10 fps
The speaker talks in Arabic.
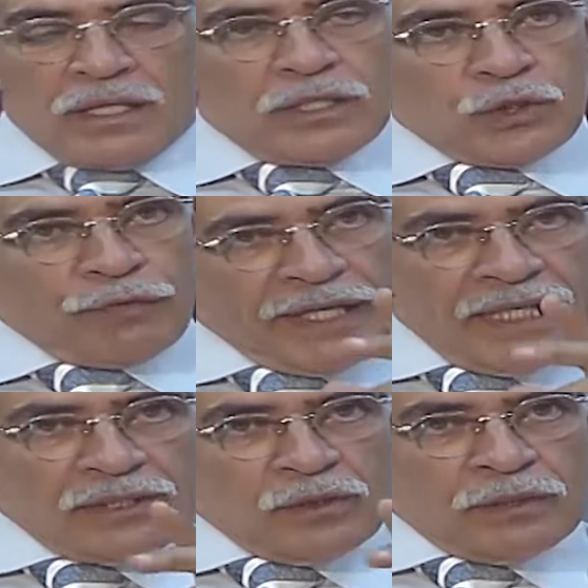شوف يا
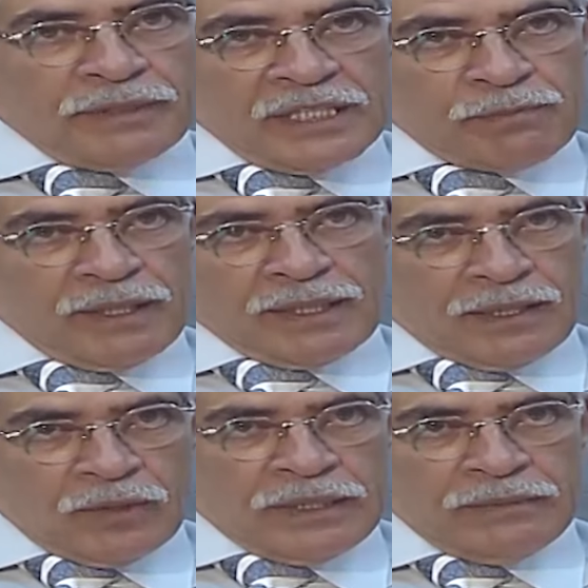خالد هو بالنسبه
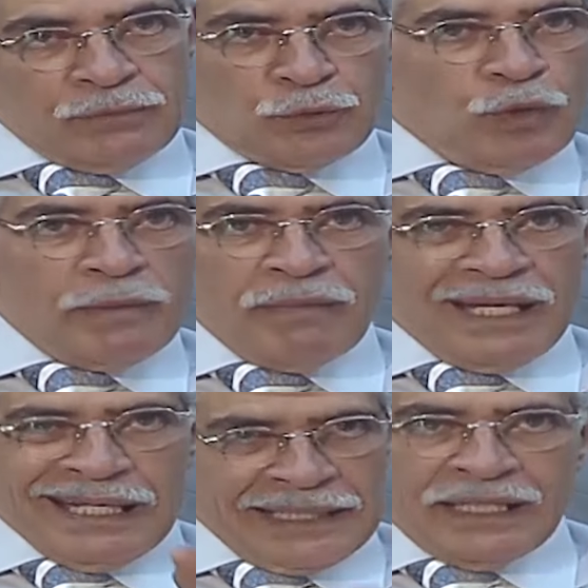لكارولين مش مهمه
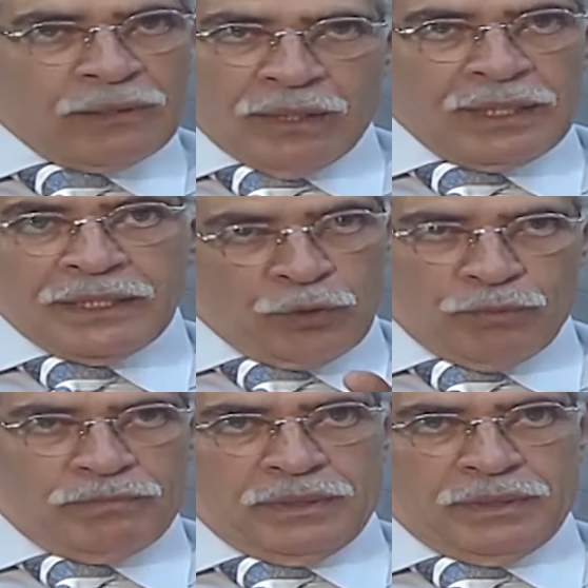لا لينا ولا ليهم.